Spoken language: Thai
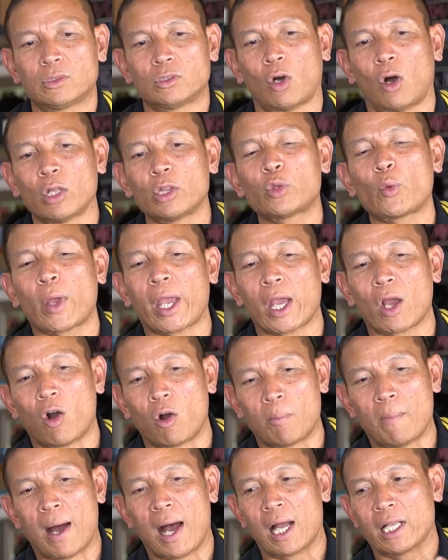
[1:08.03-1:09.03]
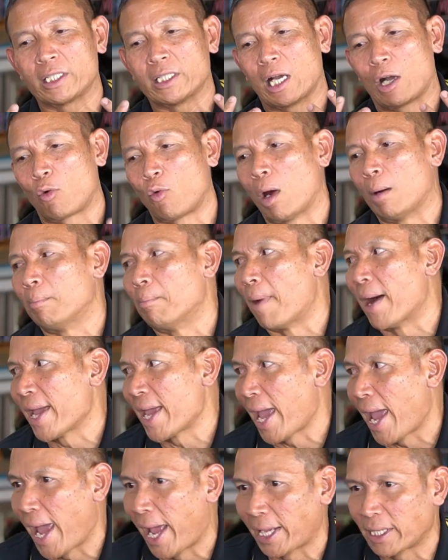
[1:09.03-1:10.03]
ถอนตัวเองออกมาจากความ
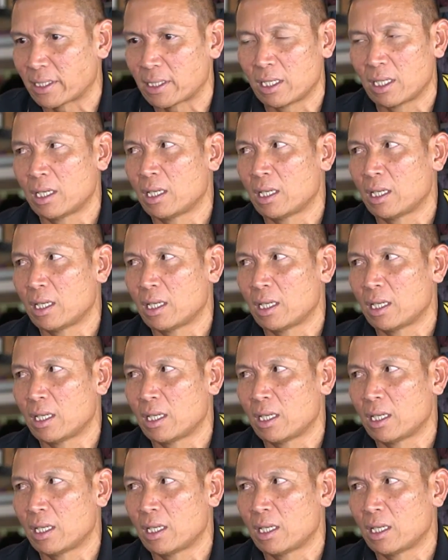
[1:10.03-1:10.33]
bias